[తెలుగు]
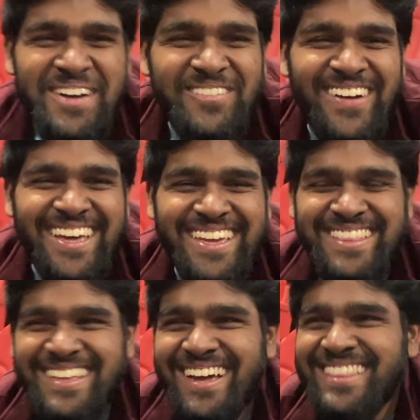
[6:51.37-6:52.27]
మనకి
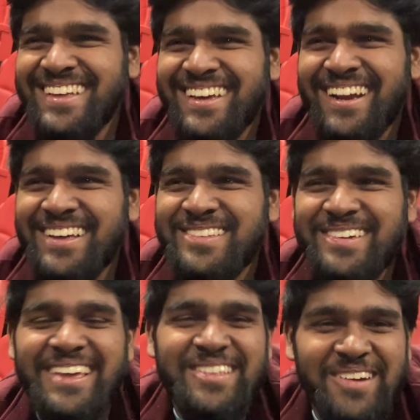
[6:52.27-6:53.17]
హిందీ అంతగా రాదు
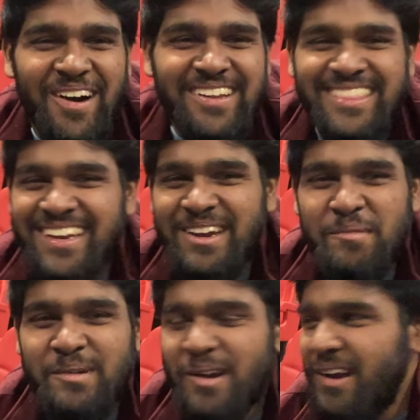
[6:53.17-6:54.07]
ఏదో నార్త్
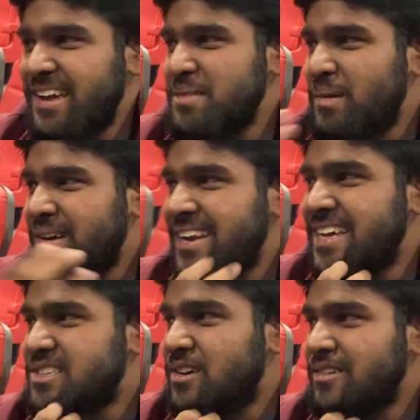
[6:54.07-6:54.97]
వెళ్ళినప్పుడు నాలుగైదు మొక్కలు
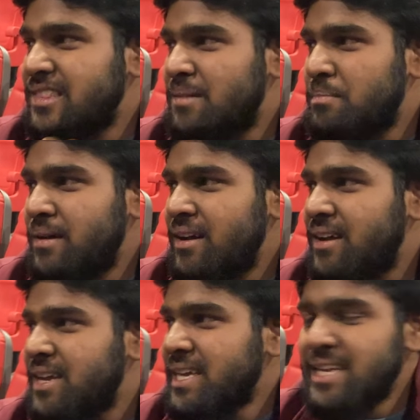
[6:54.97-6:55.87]
నేర్చుకోవడమే తప్ప
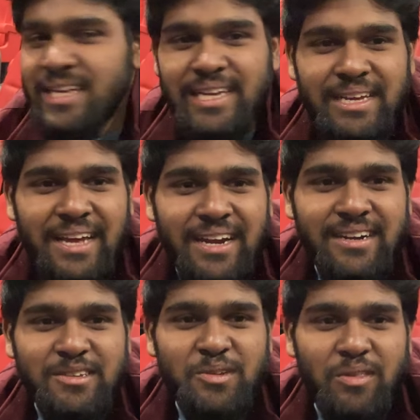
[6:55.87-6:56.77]

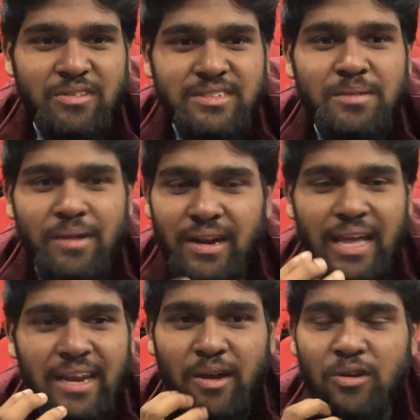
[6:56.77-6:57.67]
అండ్ సొంత సినిమాలో
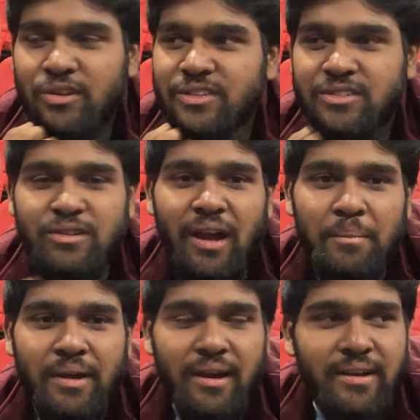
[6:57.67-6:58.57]
డైలాగ్ ఒకటి వచ్చు హమ్
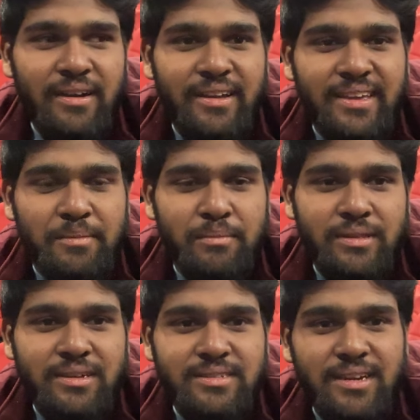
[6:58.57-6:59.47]
కానా నహి
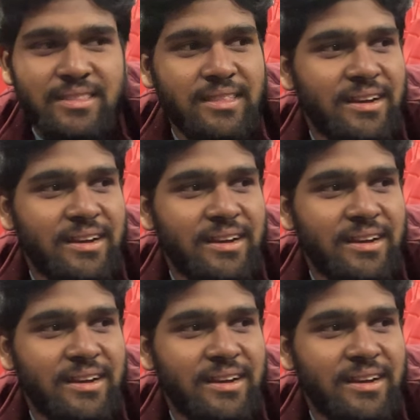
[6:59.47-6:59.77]
బతికి సక్త